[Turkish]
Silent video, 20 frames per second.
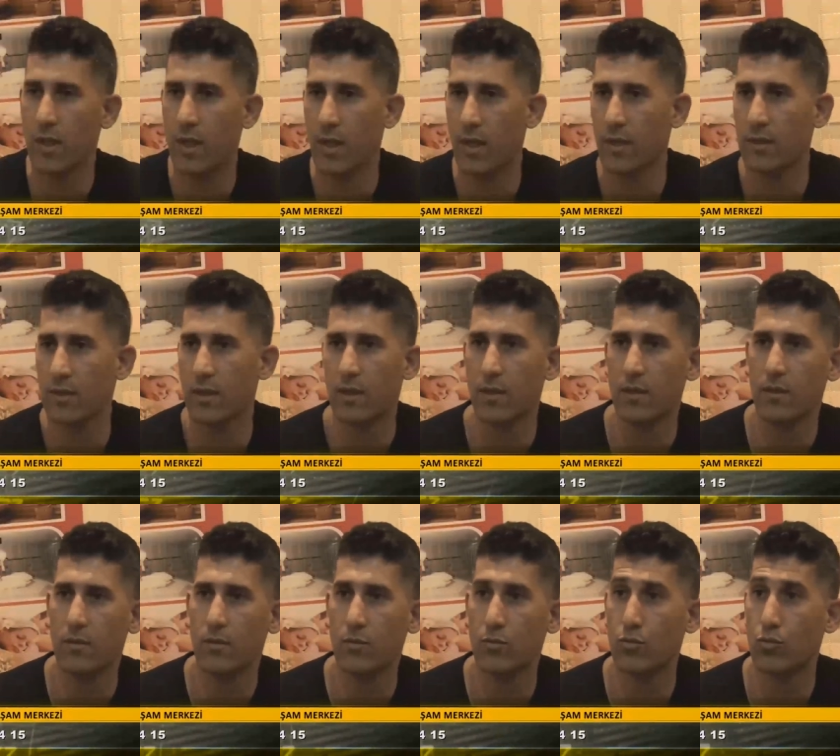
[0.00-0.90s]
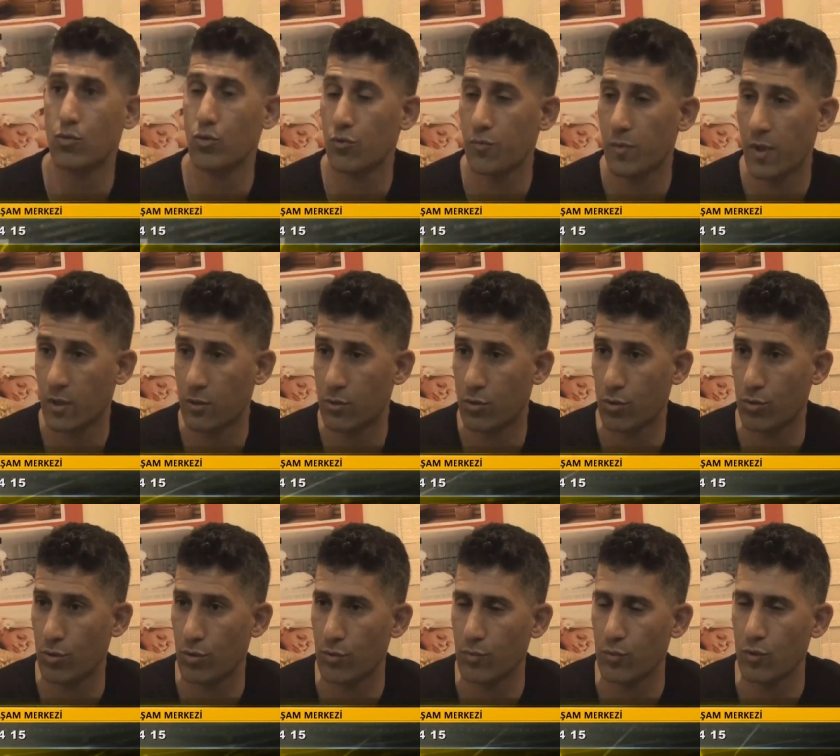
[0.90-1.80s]
alanları yüzme
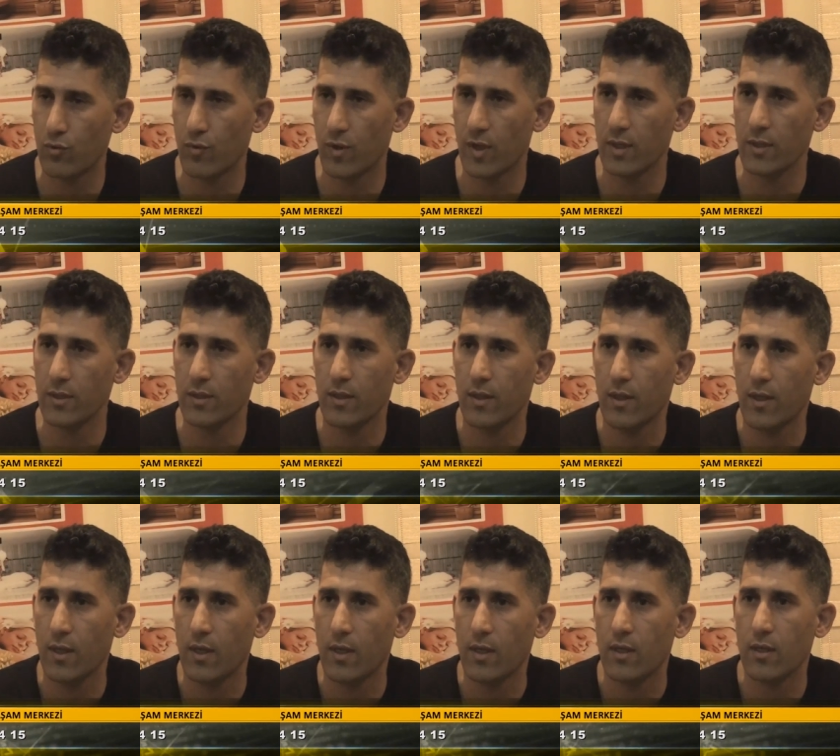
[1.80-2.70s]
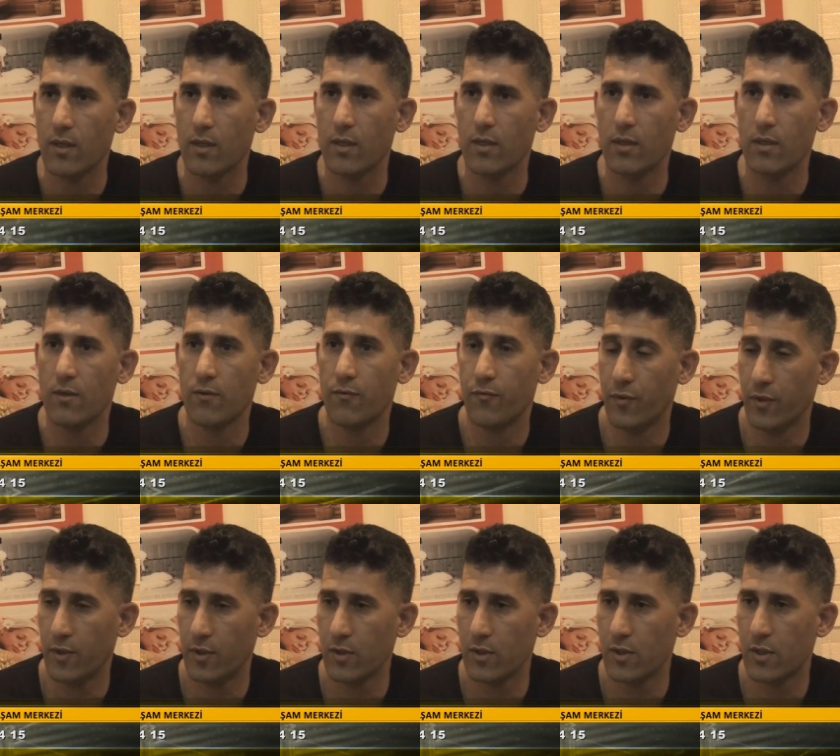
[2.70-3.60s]
antrenörümüz var. E,
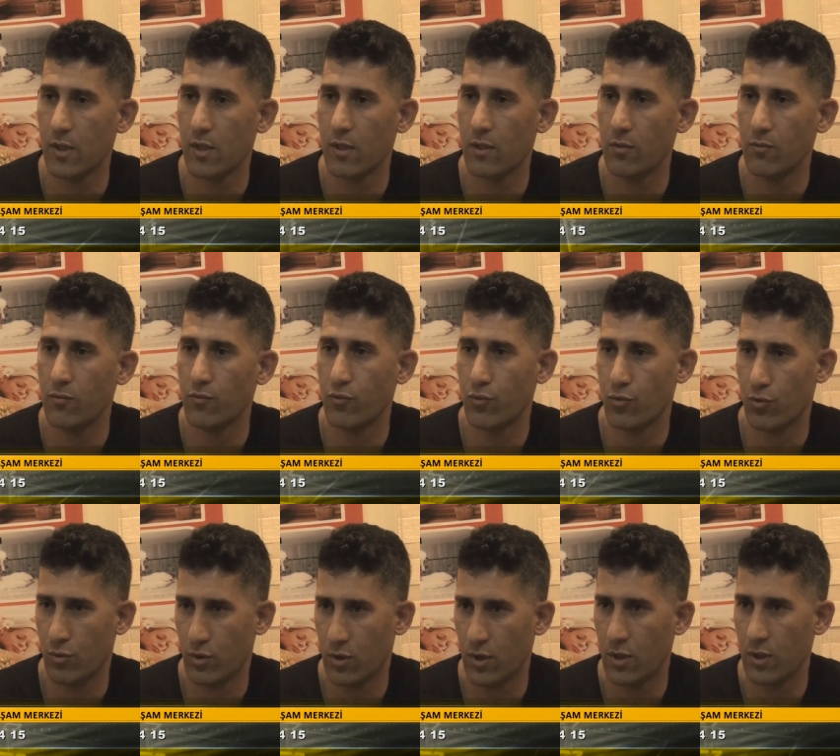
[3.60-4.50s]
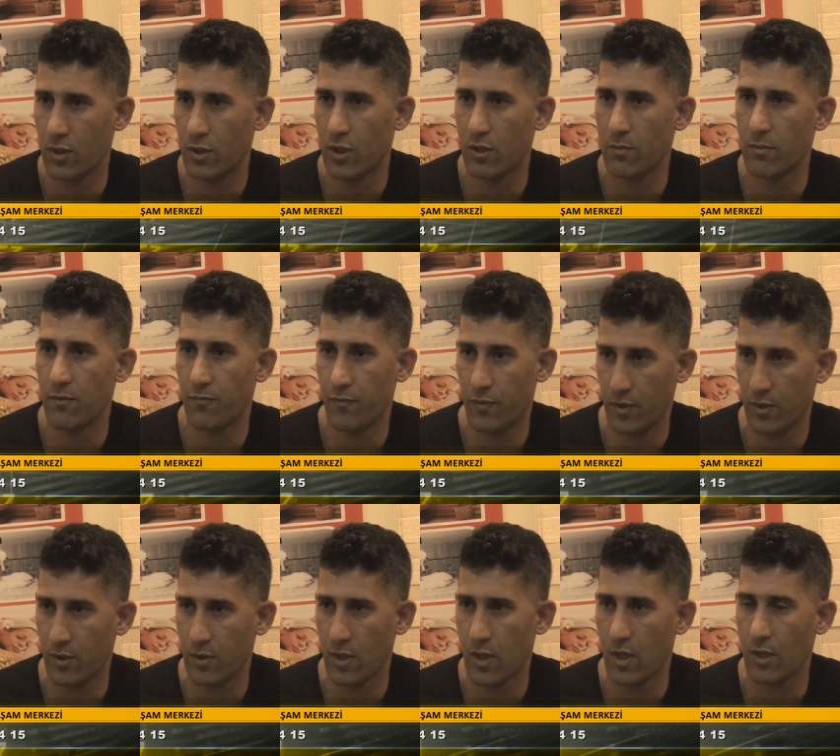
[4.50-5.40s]
fitness'ta vücut geliştirme
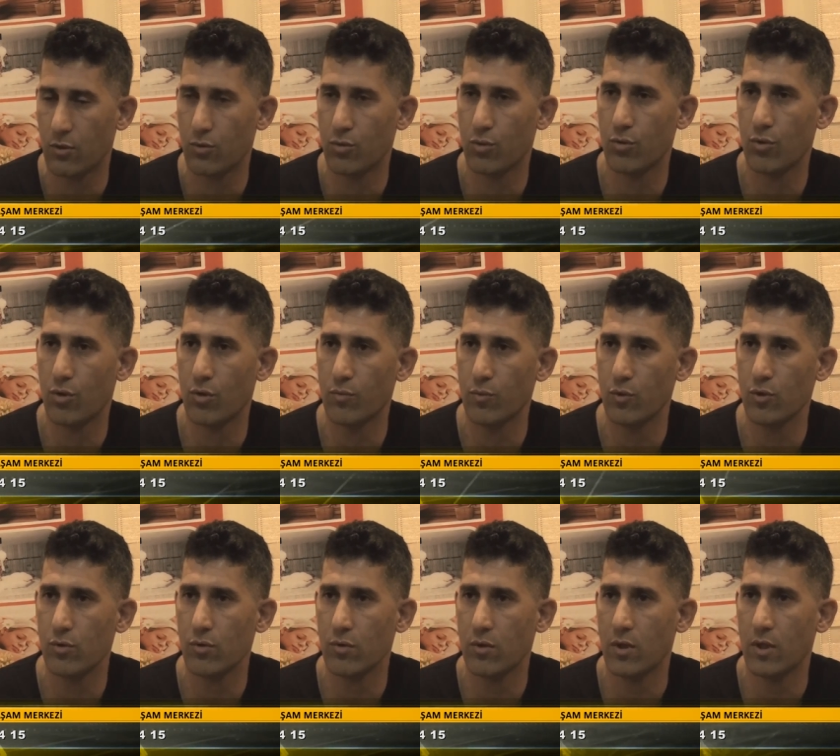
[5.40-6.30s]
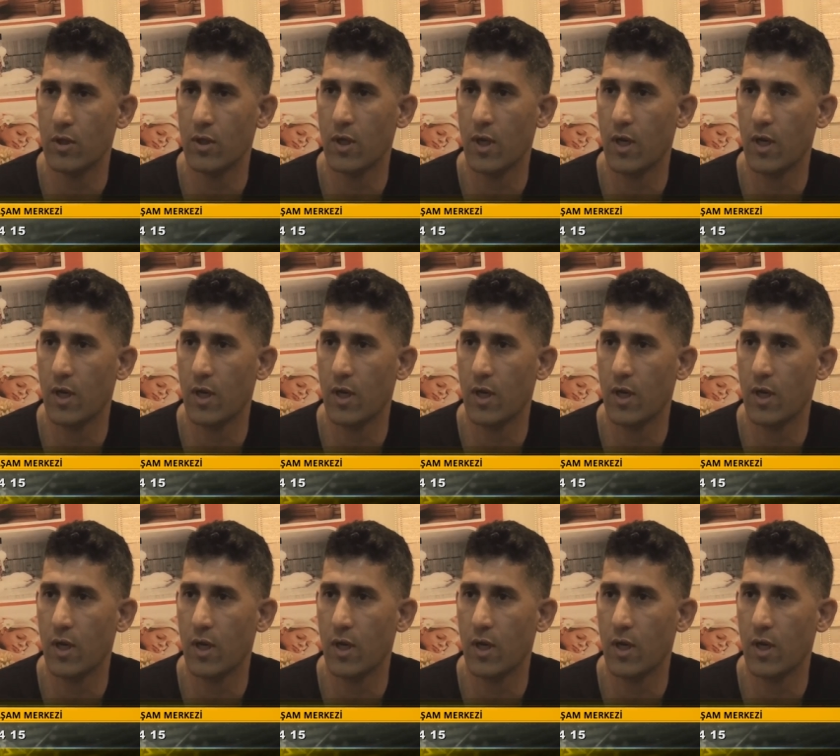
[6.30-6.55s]
fitness antrenörümüz ee,